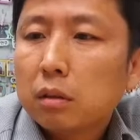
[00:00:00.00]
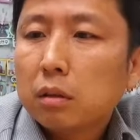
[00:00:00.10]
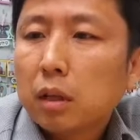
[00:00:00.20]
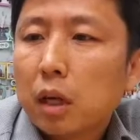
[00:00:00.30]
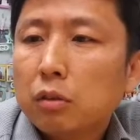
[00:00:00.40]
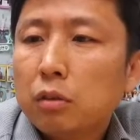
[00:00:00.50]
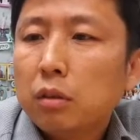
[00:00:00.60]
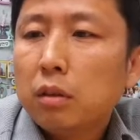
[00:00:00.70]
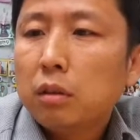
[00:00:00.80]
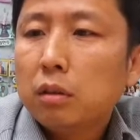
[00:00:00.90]
이
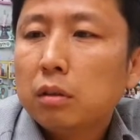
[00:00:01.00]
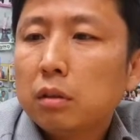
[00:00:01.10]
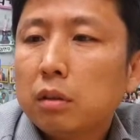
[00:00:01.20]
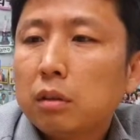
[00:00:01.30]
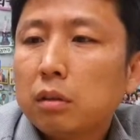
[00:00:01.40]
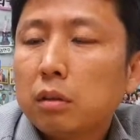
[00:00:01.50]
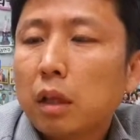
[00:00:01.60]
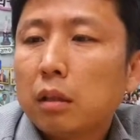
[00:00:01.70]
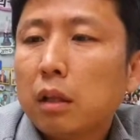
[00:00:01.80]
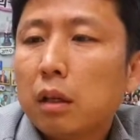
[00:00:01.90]
해선이
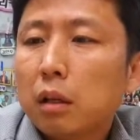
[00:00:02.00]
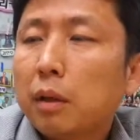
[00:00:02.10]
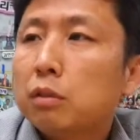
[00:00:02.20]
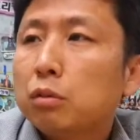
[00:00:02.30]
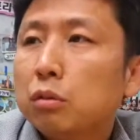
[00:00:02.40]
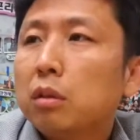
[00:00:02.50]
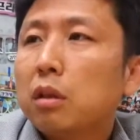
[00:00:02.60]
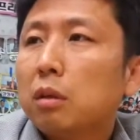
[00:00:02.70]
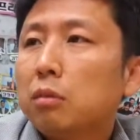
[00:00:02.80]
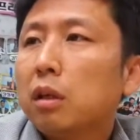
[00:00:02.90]
단단하게 받치고 있기
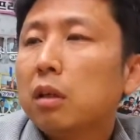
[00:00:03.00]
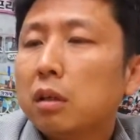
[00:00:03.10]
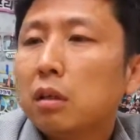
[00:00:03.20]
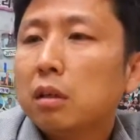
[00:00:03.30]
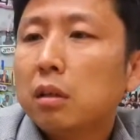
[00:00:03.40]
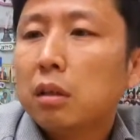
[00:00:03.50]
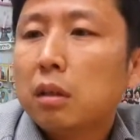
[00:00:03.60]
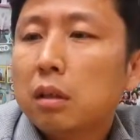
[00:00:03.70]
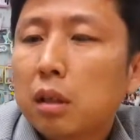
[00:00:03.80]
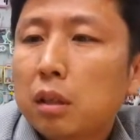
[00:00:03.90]
때문에
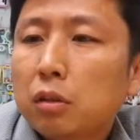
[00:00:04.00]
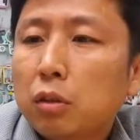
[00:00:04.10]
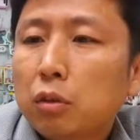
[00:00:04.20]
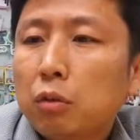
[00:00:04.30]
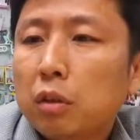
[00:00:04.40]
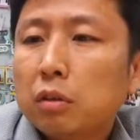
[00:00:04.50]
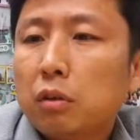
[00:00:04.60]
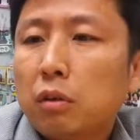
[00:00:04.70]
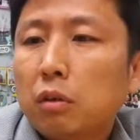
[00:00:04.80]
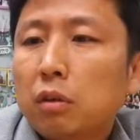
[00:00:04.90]
예,
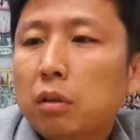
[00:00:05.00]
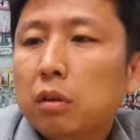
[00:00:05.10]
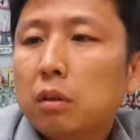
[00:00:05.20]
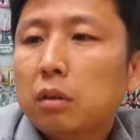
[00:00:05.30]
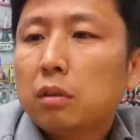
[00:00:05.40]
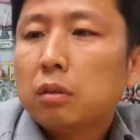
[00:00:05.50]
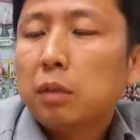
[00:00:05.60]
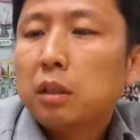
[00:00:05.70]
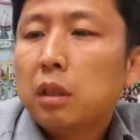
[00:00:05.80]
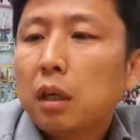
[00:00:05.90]
선교에서
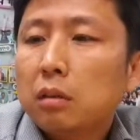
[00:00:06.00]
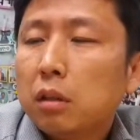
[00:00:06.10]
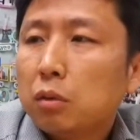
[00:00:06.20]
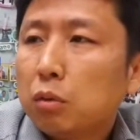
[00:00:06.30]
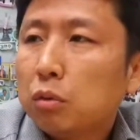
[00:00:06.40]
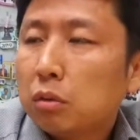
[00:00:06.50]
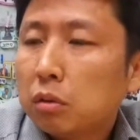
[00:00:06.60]
정말 일하는데도